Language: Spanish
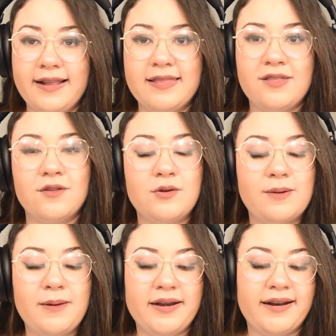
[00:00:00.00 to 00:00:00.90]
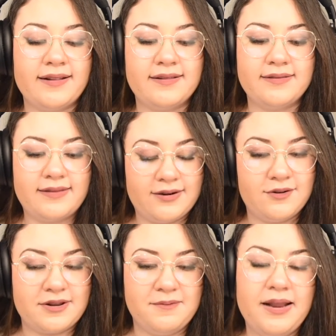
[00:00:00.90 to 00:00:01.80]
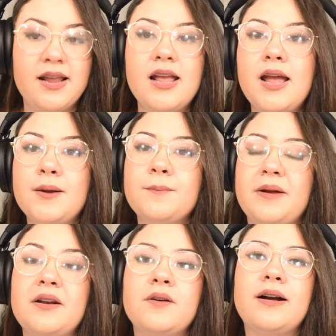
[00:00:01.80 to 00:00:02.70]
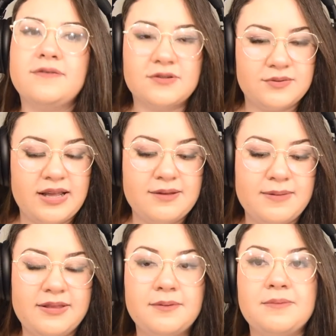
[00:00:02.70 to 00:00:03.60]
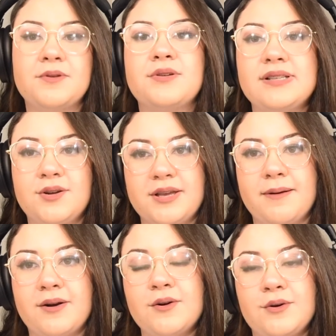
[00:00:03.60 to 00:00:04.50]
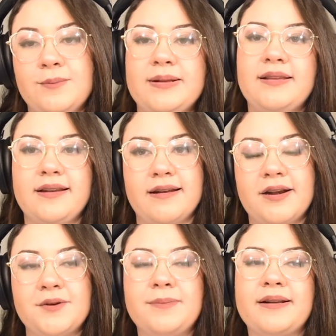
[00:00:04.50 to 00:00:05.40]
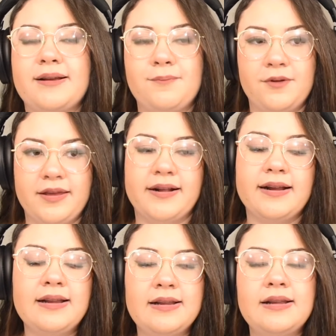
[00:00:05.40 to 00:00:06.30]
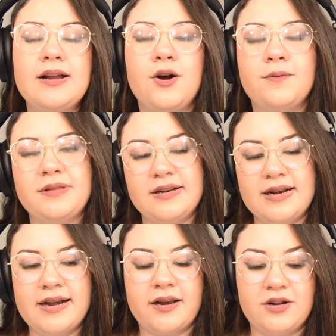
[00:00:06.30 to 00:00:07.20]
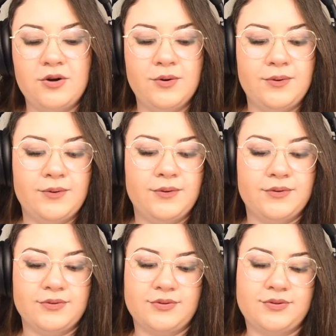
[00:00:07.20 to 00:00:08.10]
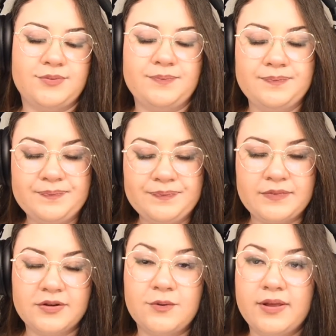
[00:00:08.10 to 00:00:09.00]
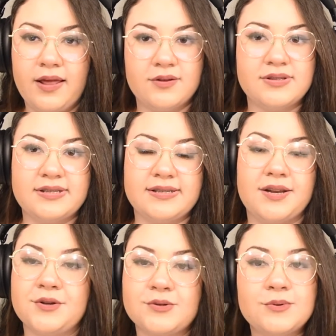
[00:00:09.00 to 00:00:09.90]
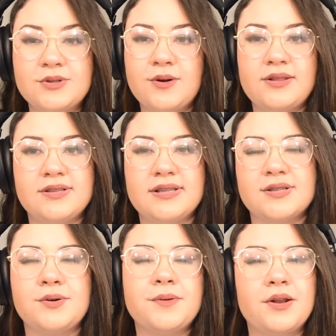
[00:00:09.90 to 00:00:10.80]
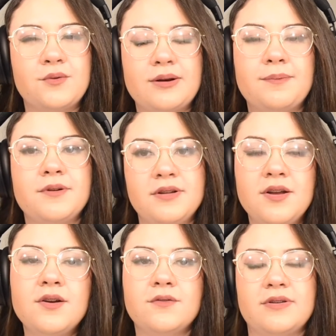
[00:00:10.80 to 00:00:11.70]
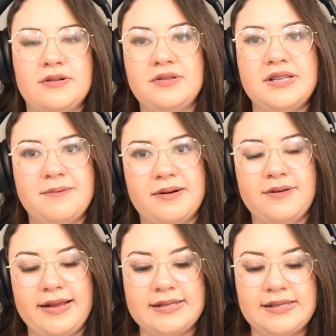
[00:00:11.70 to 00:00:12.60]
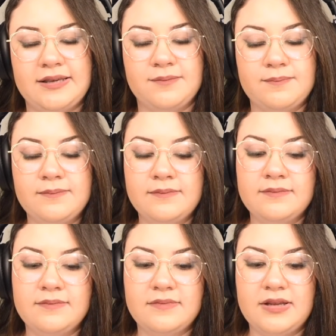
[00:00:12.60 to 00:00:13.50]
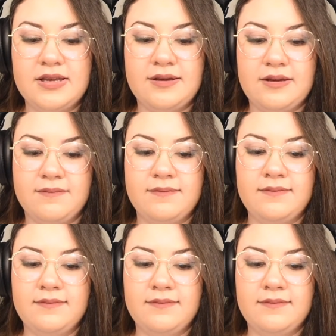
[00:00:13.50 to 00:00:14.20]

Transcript: agredido de una manera tan horrible, pero afortunadamente vivió y se lo llevaron con un veterinario para que pudiera obtener los cuidados necesarios. Justo cuando se descubrió el cuerpo fue cuando se llevaron a Esqui y